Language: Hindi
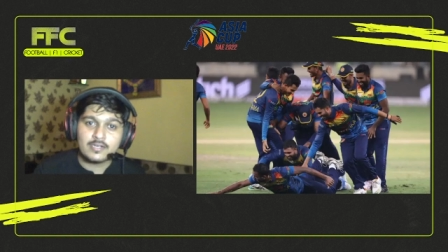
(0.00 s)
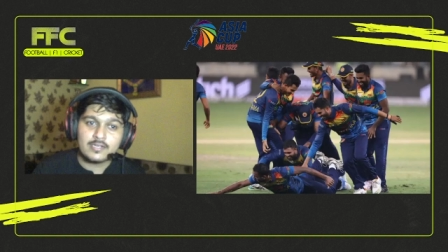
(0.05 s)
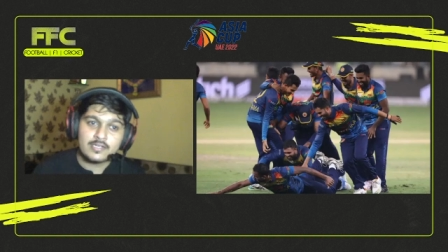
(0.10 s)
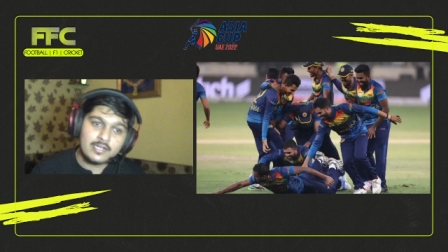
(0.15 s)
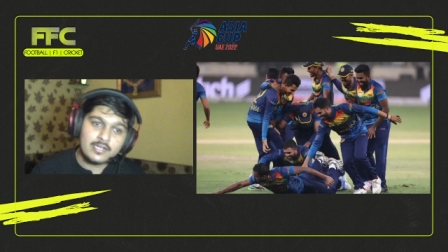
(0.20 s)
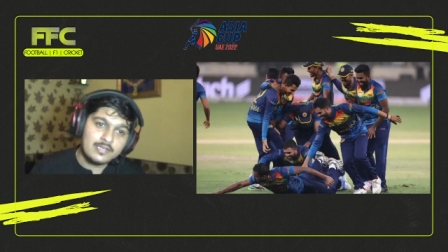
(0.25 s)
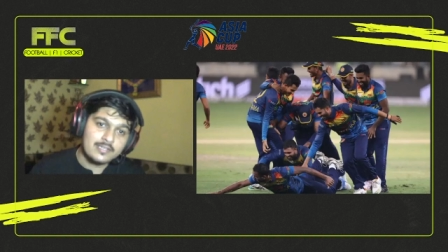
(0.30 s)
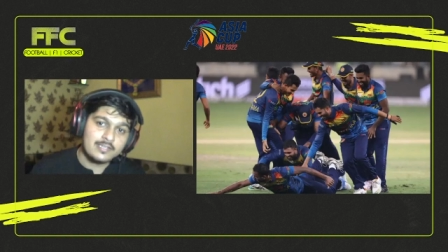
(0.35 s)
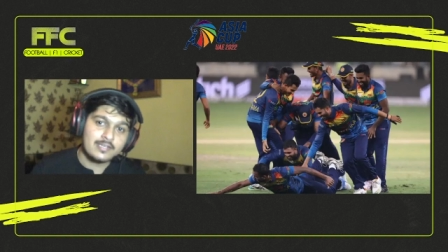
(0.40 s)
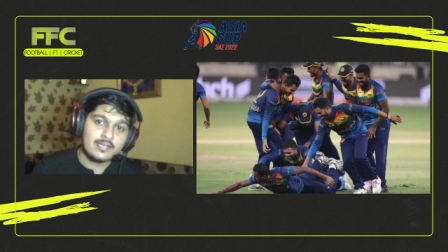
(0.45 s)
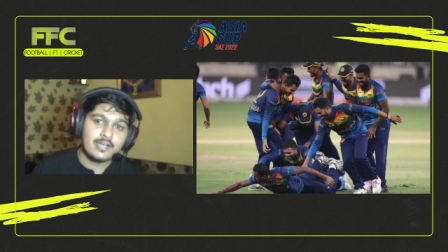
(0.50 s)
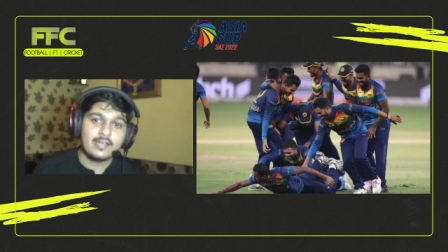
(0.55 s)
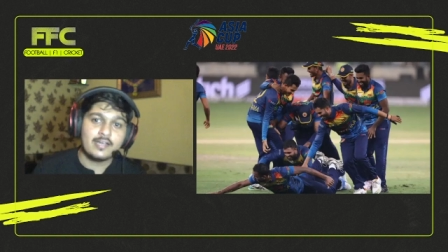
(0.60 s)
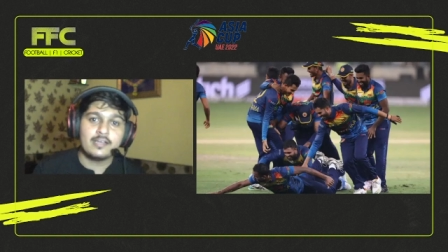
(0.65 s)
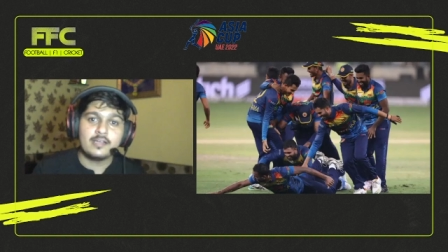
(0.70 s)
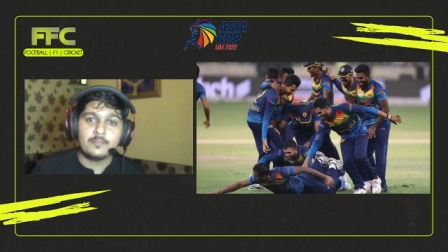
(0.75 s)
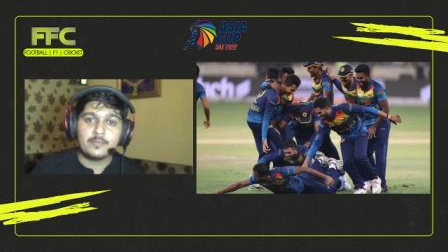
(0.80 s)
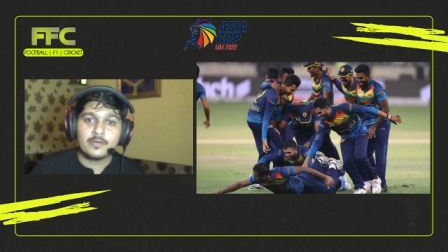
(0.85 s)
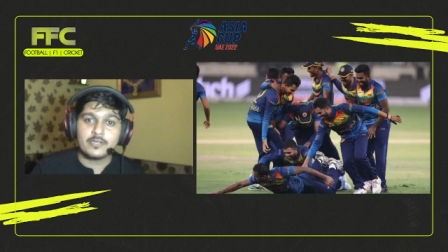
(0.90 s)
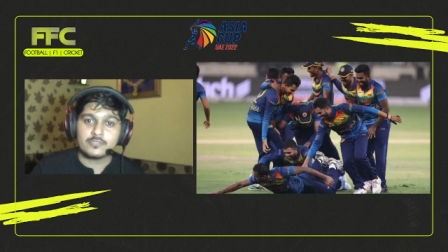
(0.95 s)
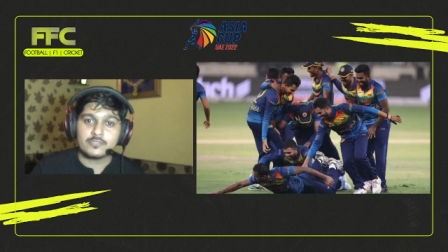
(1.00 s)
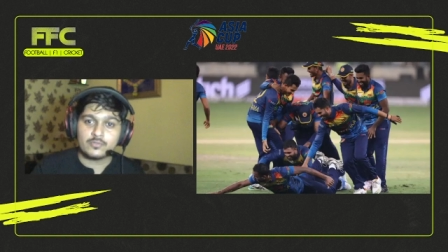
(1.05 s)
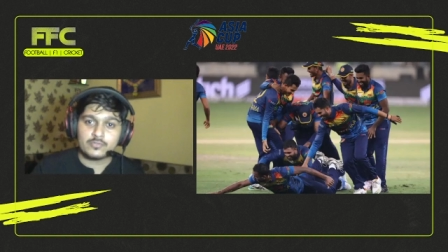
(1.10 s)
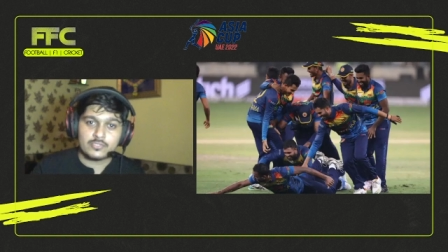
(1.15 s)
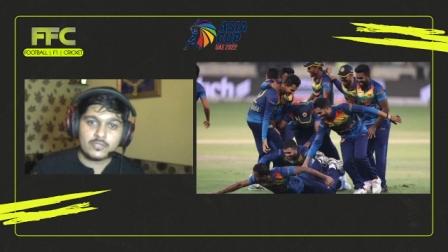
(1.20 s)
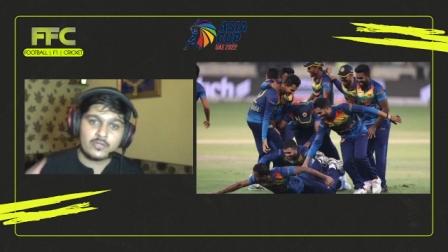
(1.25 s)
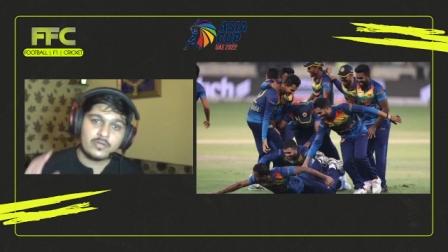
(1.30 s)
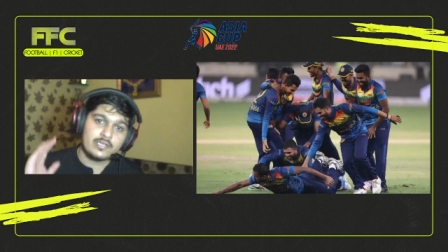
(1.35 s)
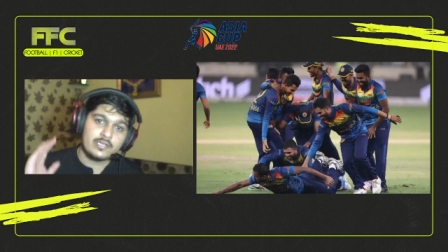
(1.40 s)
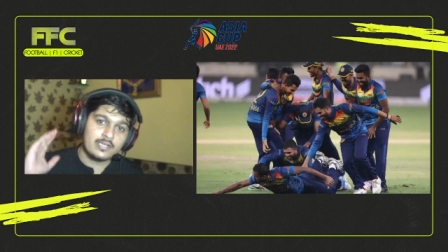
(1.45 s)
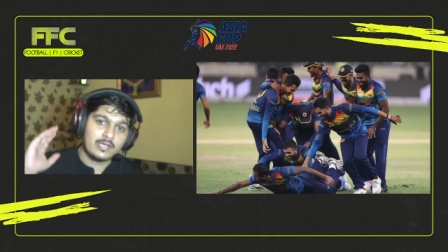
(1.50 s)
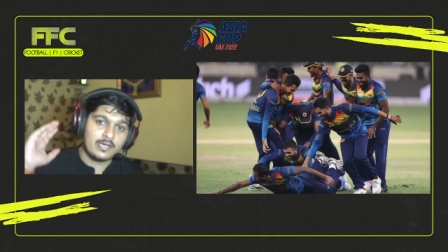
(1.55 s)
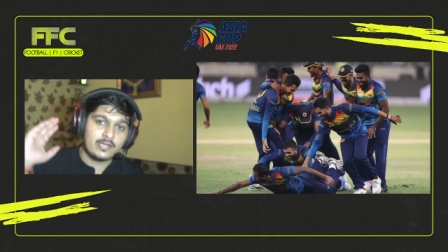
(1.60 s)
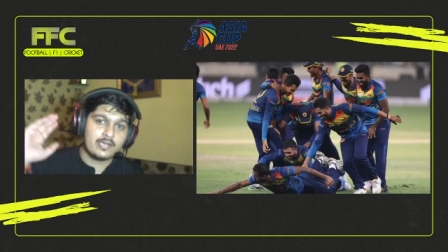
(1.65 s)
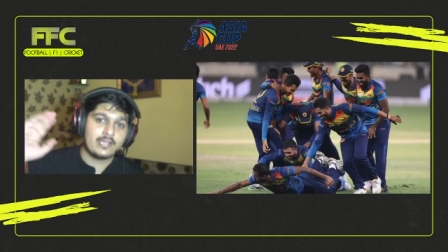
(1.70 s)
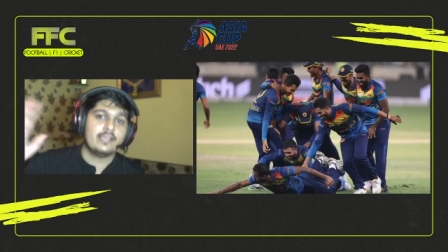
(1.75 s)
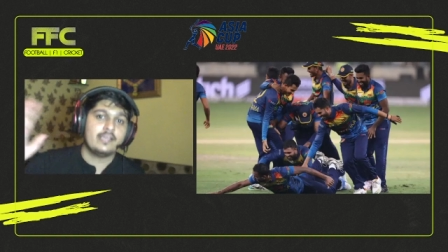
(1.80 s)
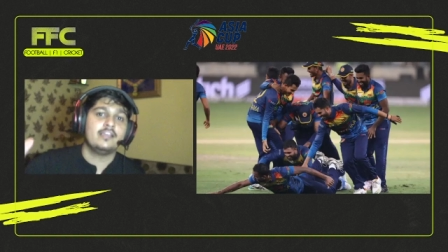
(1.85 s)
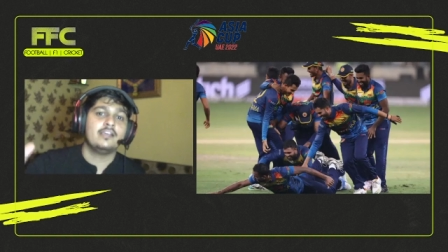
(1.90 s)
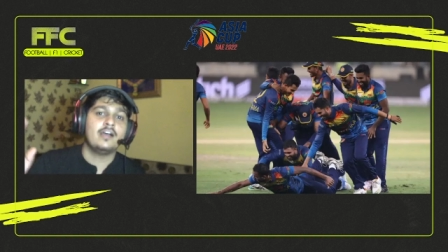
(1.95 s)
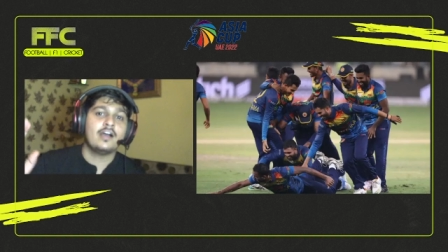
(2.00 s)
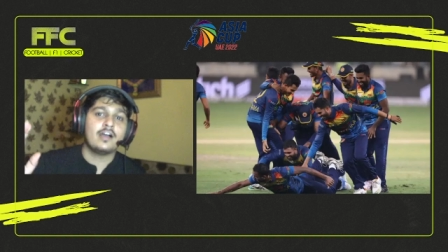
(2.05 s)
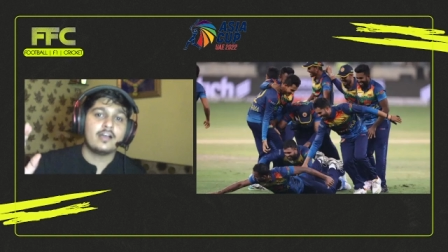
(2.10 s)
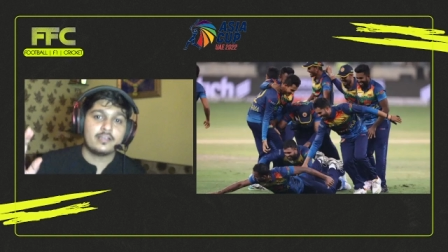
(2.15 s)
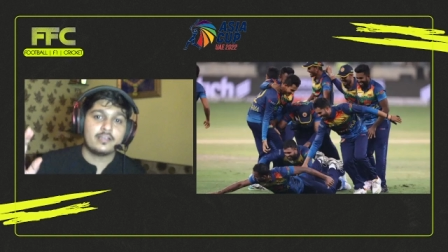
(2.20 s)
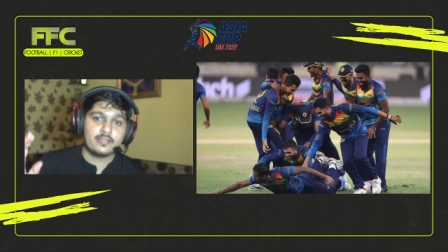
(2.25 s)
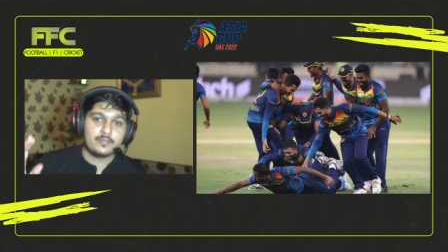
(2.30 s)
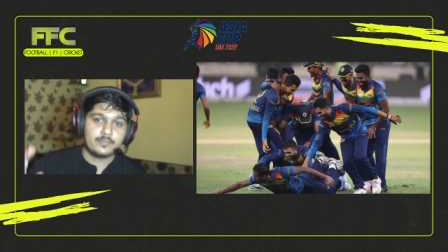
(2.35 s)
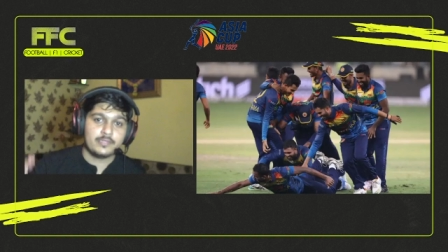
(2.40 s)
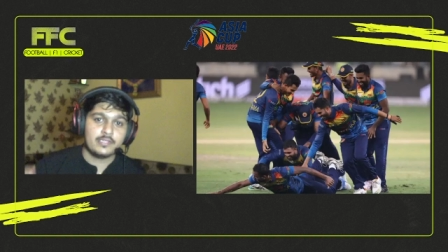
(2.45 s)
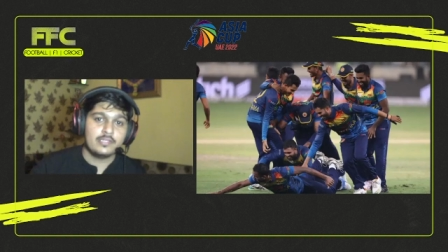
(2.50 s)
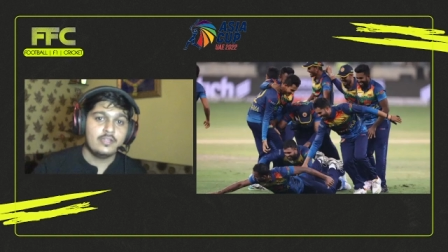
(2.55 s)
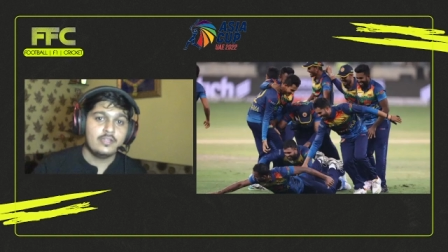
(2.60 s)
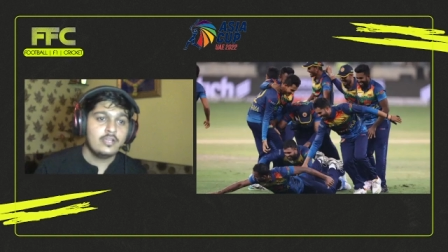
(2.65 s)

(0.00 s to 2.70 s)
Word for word: का लिखा है बरसों से और लिखा रहेगा आगे भी